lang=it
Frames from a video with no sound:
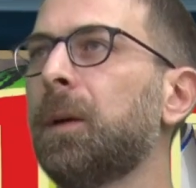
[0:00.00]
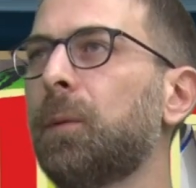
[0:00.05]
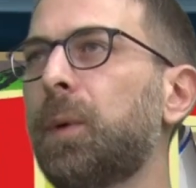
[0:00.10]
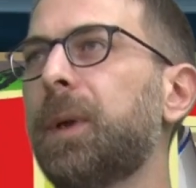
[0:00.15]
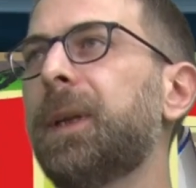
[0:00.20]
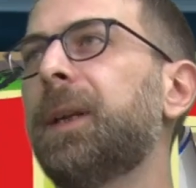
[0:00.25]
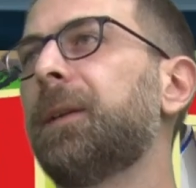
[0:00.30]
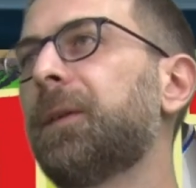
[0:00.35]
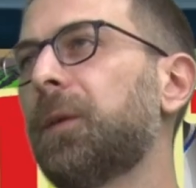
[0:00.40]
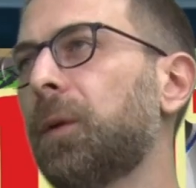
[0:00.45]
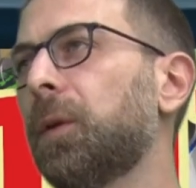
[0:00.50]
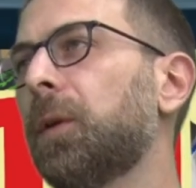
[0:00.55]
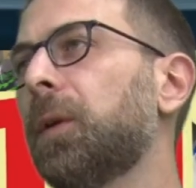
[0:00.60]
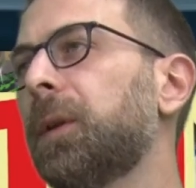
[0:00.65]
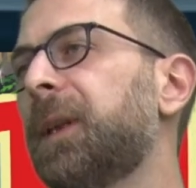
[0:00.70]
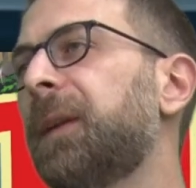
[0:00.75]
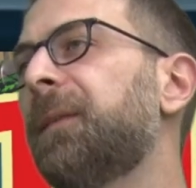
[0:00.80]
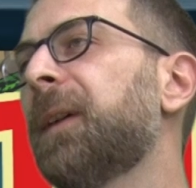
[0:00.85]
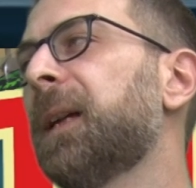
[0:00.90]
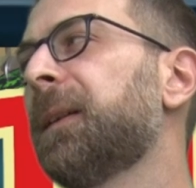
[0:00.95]
Quindi sono
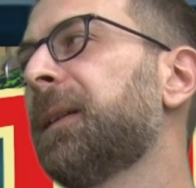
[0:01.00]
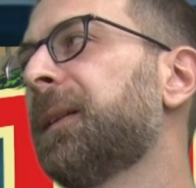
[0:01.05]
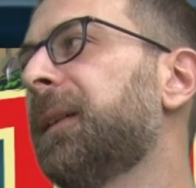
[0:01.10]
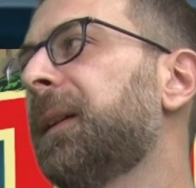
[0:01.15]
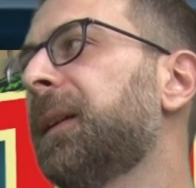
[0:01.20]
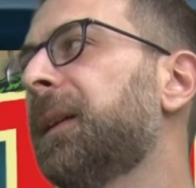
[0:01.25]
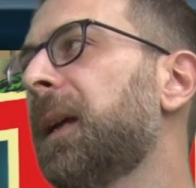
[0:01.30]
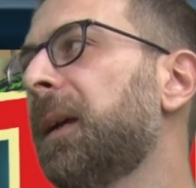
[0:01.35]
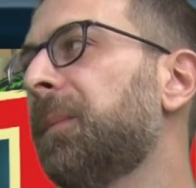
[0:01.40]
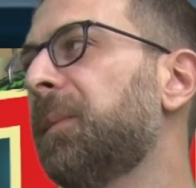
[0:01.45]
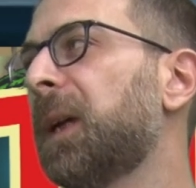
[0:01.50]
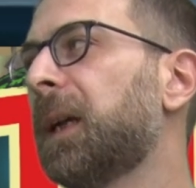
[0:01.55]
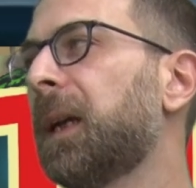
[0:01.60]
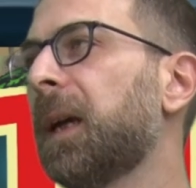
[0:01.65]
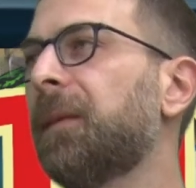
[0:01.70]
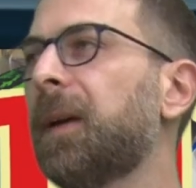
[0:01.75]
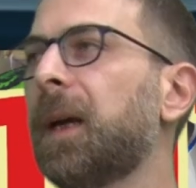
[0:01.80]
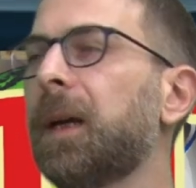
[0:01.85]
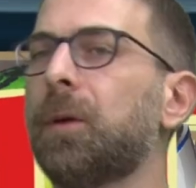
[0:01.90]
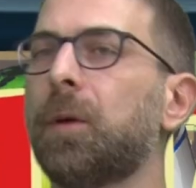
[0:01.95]
diversi temi
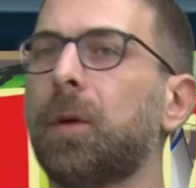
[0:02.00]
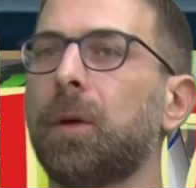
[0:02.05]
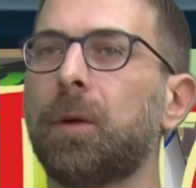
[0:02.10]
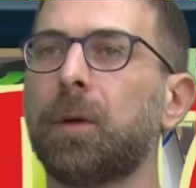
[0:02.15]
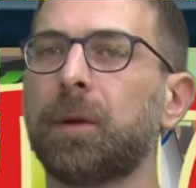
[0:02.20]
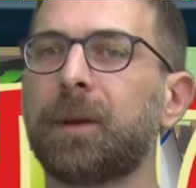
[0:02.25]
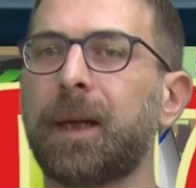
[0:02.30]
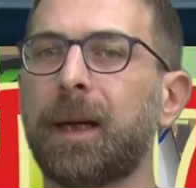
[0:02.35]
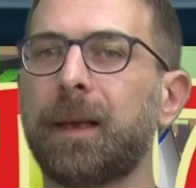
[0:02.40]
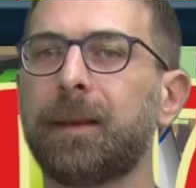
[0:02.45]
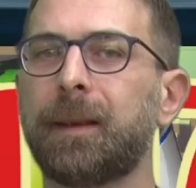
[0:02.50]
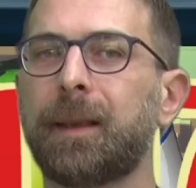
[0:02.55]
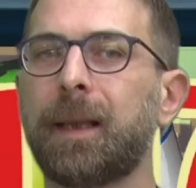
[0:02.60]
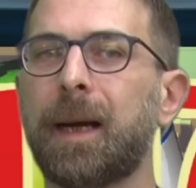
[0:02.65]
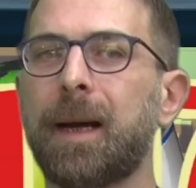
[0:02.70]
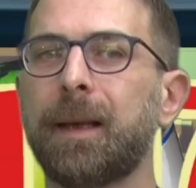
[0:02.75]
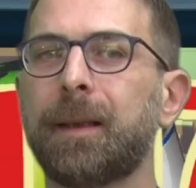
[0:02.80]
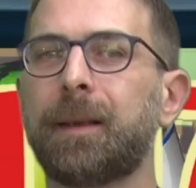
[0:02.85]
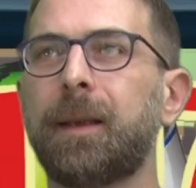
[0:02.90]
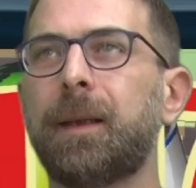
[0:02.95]
che vengono
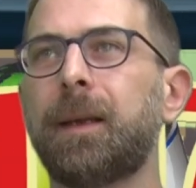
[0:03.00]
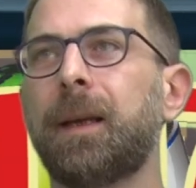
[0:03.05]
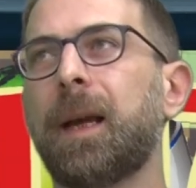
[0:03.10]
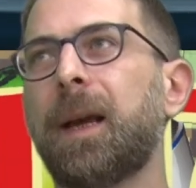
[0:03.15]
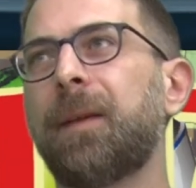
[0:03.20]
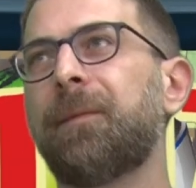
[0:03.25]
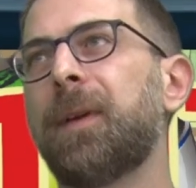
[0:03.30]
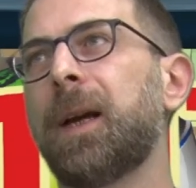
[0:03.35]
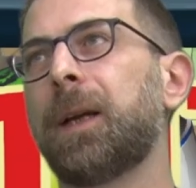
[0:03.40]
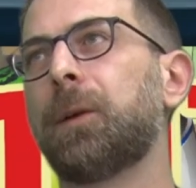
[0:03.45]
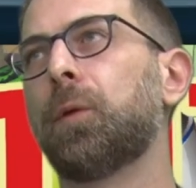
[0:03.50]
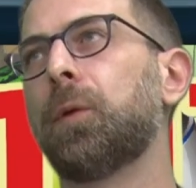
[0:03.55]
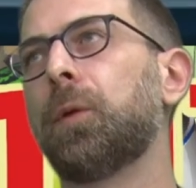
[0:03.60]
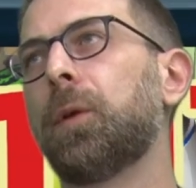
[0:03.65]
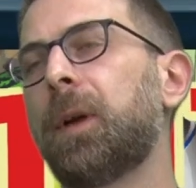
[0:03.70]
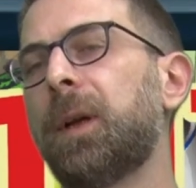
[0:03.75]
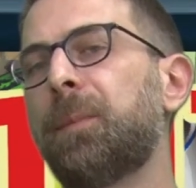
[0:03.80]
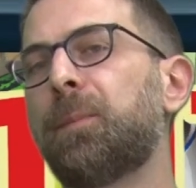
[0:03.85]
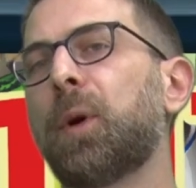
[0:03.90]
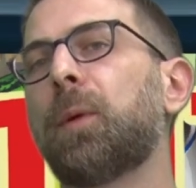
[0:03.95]
trattati e
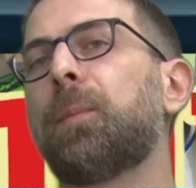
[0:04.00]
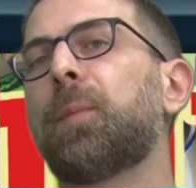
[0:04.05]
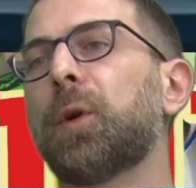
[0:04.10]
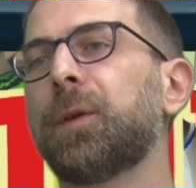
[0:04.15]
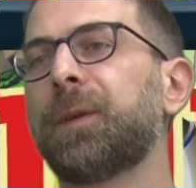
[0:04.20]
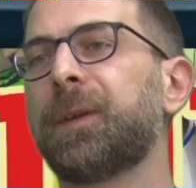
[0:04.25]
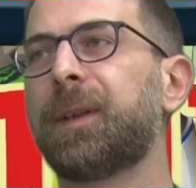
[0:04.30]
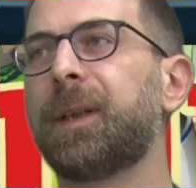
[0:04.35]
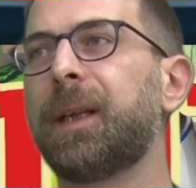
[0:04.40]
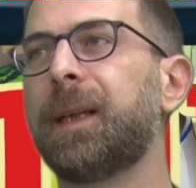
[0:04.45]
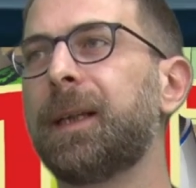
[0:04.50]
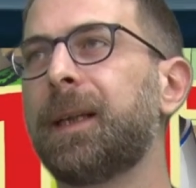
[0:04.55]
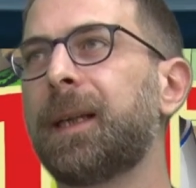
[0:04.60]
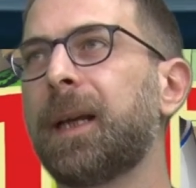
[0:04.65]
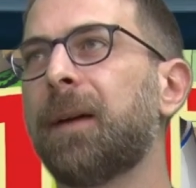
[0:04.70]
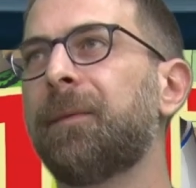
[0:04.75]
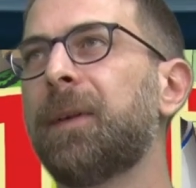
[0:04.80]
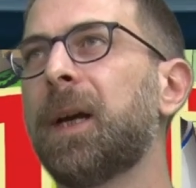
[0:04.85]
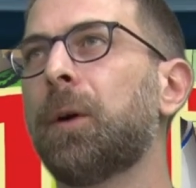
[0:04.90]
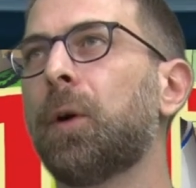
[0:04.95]
vengono riproposti in
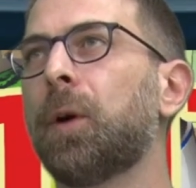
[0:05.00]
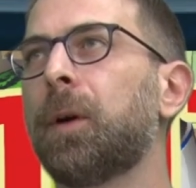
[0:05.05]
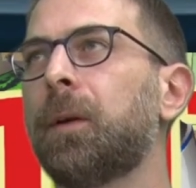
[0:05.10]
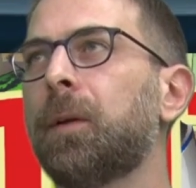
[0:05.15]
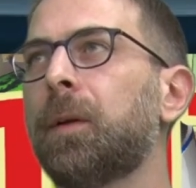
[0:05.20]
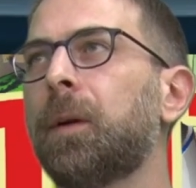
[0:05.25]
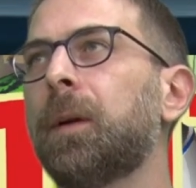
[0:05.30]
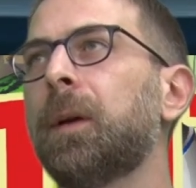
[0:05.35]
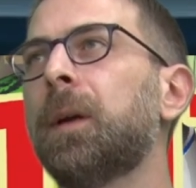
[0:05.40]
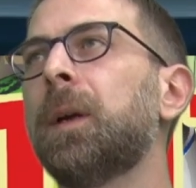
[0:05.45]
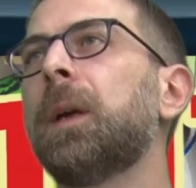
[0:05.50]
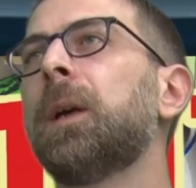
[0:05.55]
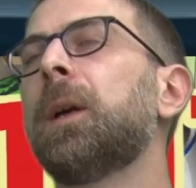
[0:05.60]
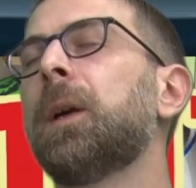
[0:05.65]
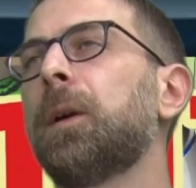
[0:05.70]
chiave horror